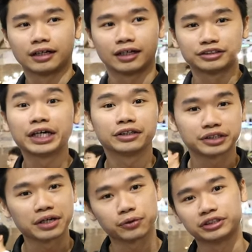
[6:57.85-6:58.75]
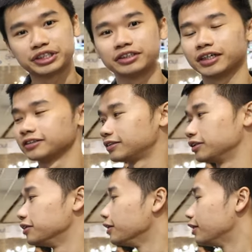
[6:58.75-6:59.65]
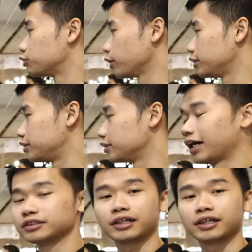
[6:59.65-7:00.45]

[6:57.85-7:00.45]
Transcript: 啊线电源线这样子的，所以其实它是